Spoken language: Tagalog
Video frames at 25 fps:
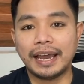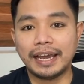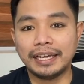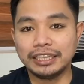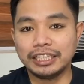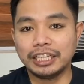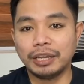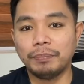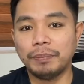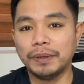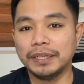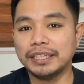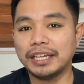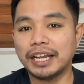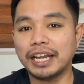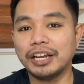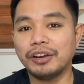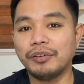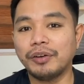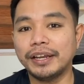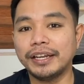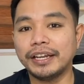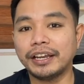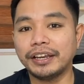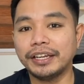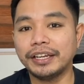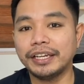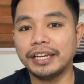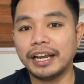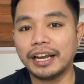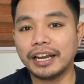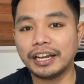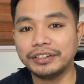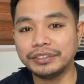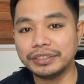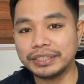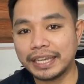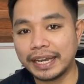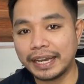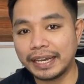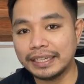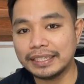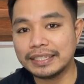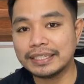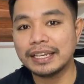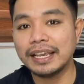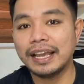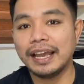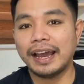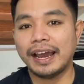At kapag nakagawa na kayo ng account
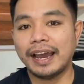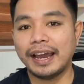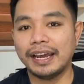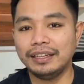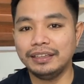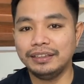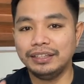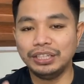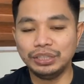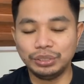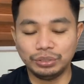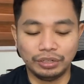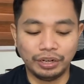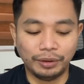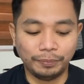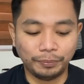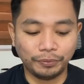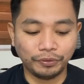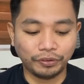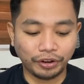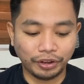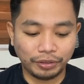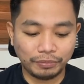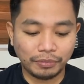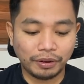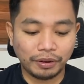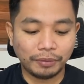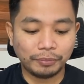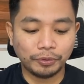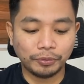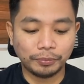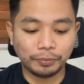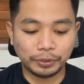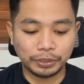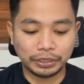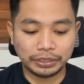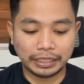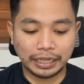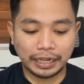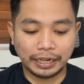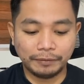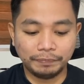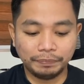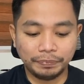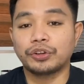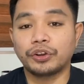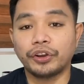guys, ay dito na po kayo mapupunta.